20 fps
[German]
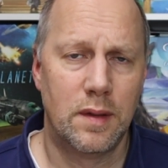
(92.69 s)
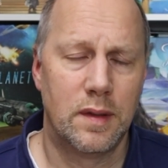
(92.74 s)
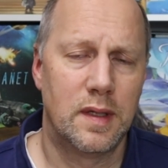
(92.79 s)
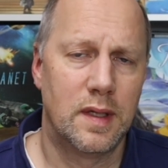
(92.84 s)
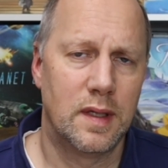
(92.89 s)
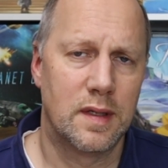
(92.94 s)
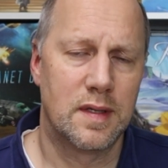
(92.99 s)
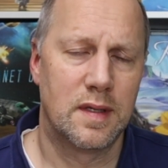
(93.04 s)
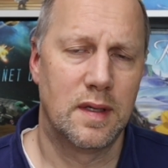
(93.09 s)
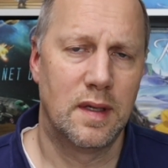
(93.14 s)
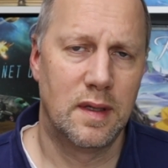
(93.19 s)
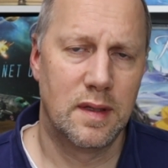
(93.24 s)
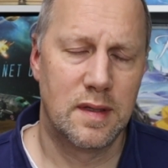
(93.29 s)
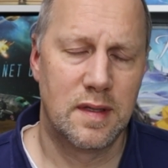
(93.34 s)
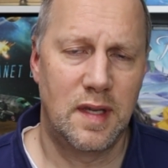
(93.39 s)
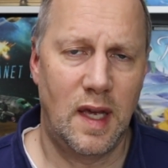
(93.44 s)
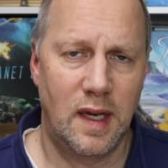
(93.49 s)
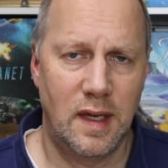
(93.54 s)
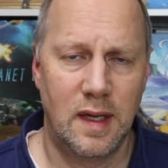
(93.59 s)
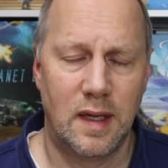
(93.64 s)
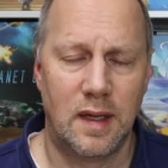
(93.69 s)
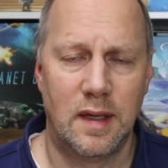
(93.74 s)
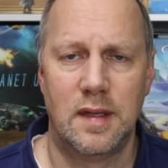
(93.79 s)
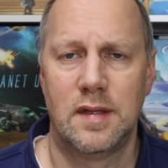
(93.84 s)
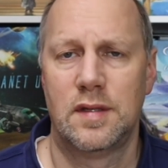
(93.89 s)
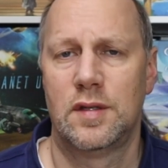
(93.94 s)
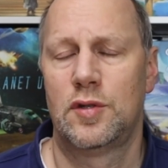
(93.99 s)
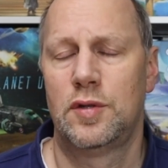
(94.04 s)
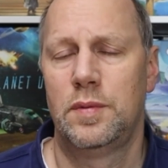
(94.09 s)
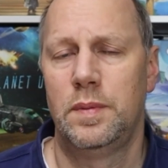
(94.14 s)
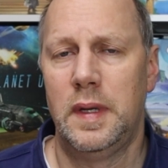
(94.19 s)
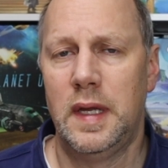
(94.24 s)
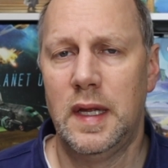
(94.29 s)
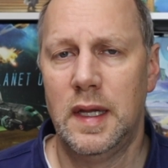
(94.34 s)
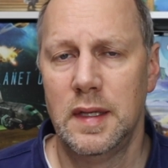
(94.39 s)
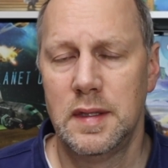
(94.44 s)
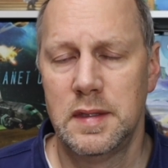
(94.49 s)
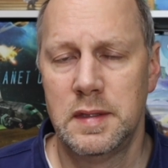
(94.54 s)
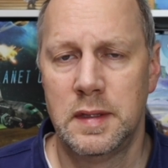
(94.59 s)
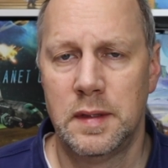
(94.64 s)
und das Setting dieses
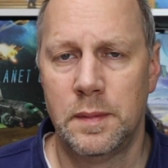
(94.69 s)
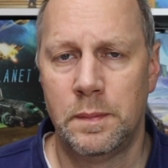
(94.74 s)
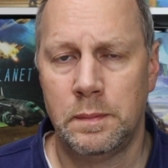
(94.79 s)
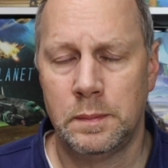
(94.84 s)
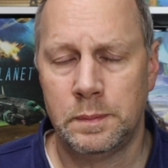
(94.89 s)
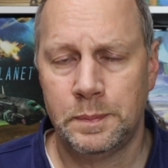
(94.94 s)
Spiels